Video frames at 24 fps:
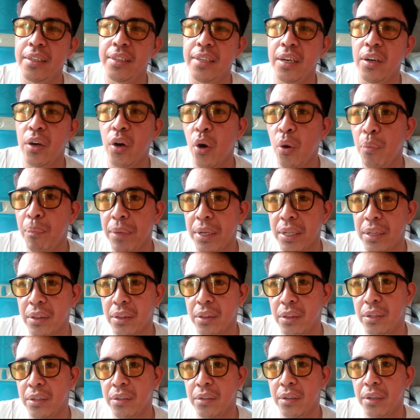sa comment
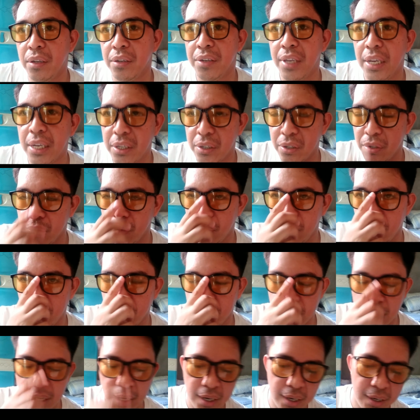section
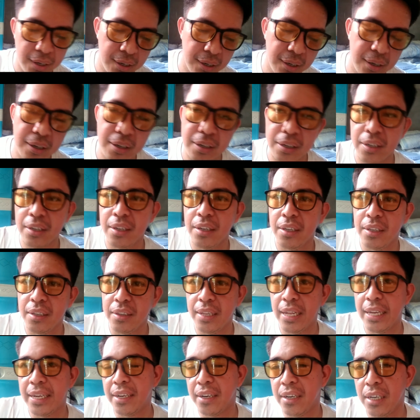do na
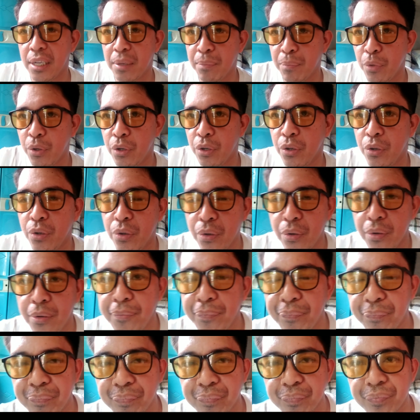na-click mo
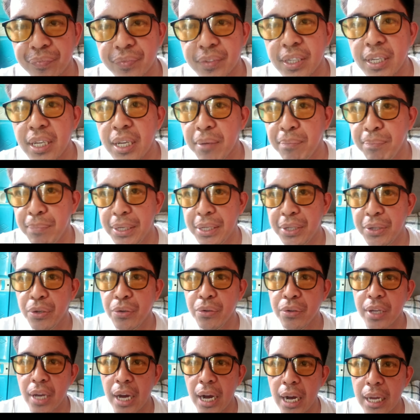yung
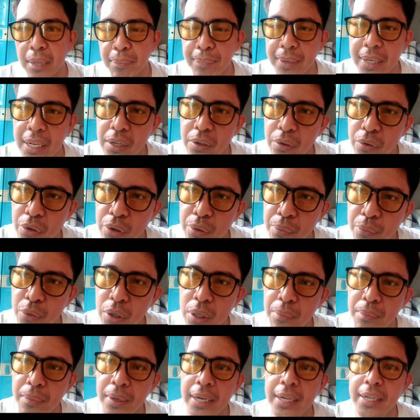video niya at pinanood mo
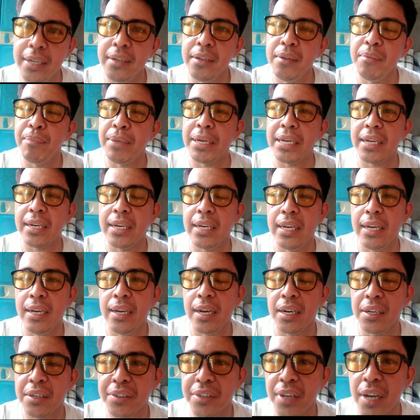naman maikli
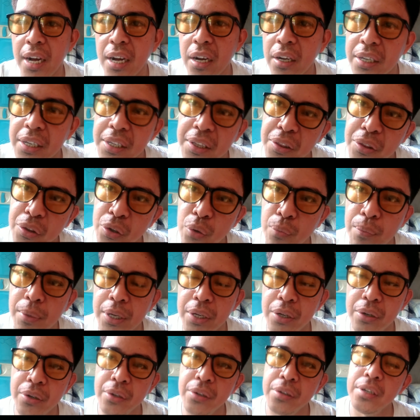lang siya intro ba
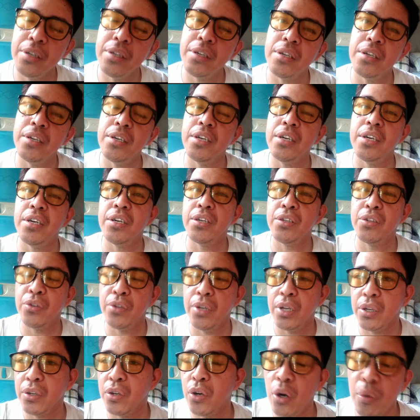yon so
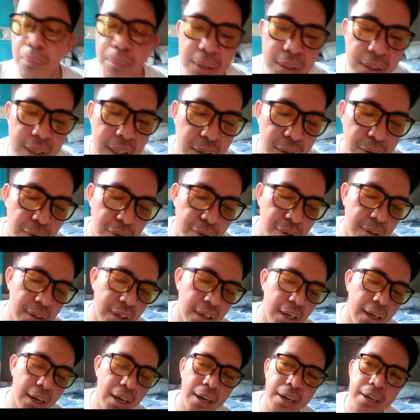nag-comment ka
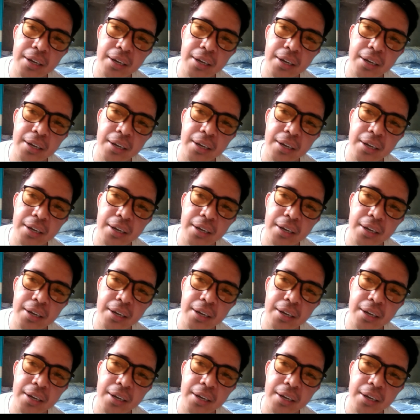doon